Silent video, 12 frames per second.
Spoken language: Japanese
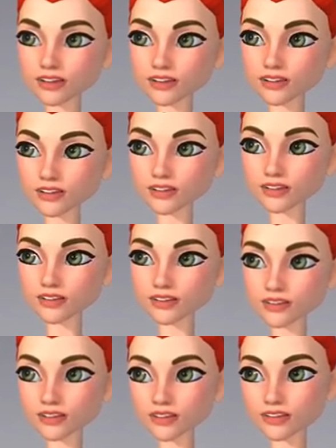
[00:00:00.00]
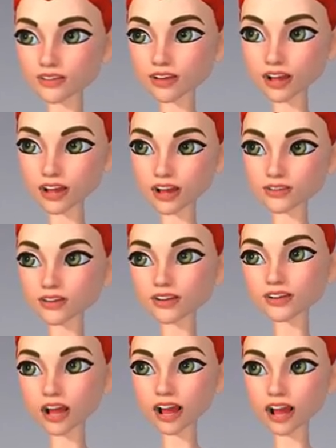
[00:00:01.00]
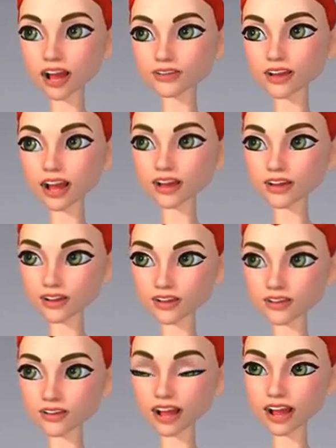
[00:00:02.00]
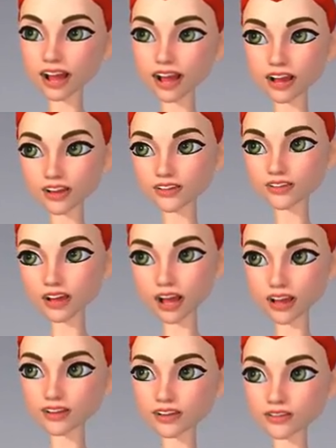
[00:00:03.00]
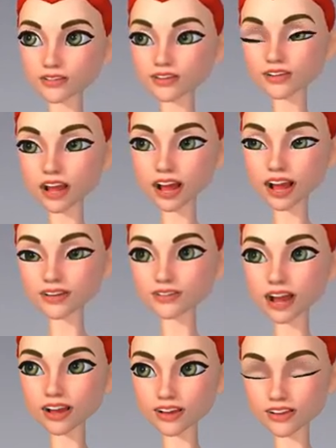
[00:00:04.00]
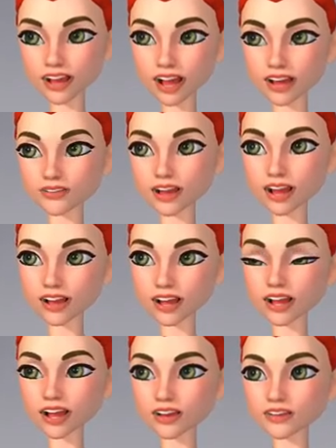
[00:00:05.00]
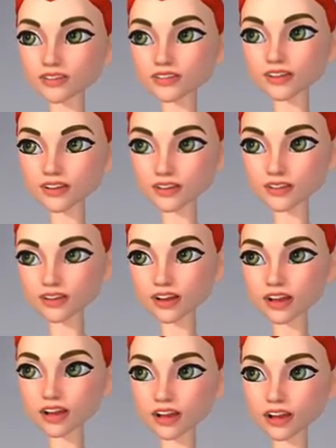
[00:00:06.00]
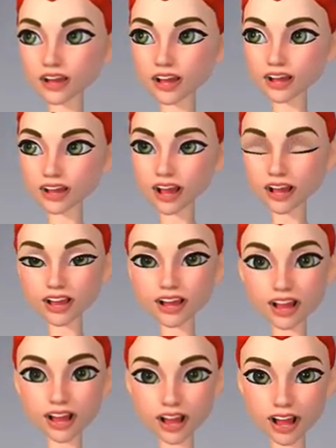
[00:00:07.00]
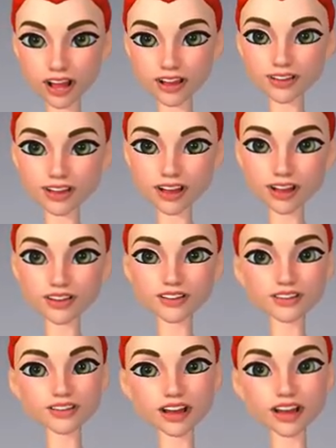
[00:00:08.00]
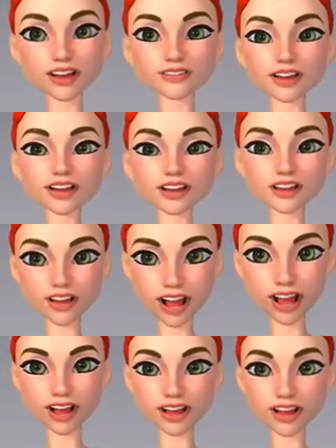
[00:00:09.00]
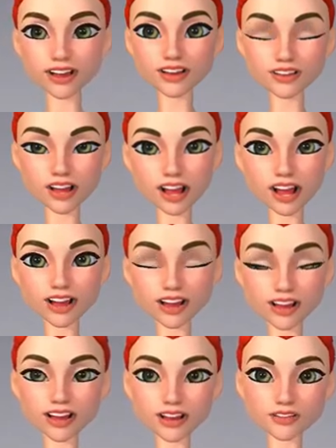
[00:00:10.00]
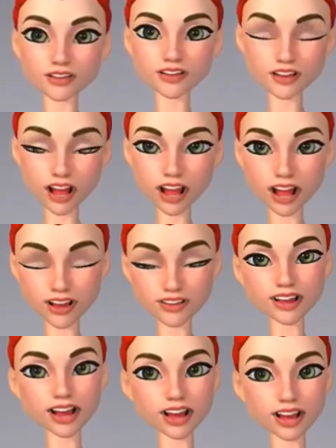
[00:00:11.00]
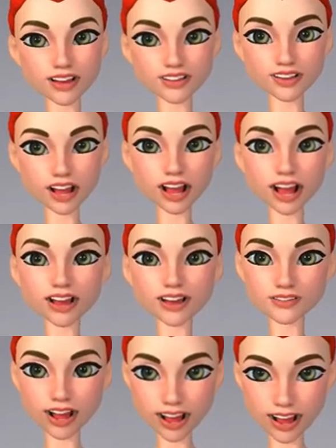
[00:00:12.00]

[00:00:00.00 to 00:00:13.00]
の、えスポーンエリアマークレイヤー上にあるスポーンエリアマーク一番左を押すと、え設定ができるようになりますのでこちらからスポーンエリアの設定をしていきます